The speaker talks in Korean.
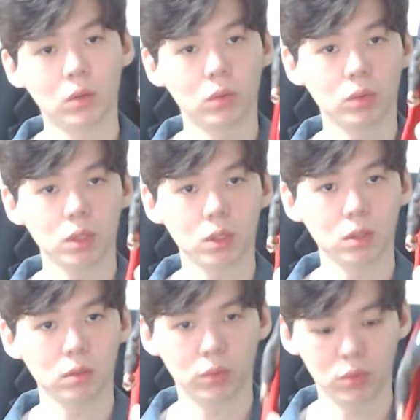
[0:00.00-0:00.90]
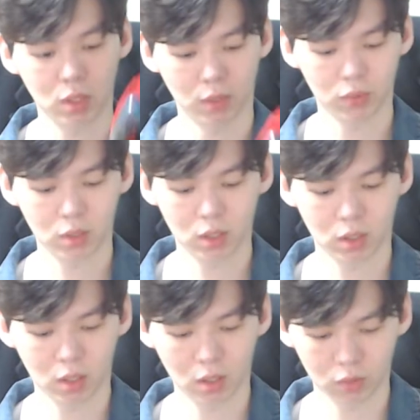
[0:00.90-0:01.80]
짜잔 본체 본체가
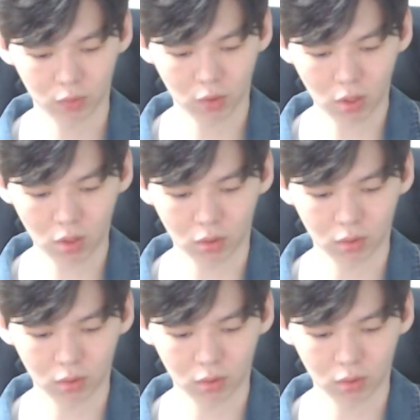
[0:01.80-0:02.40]
얘가 좀 커요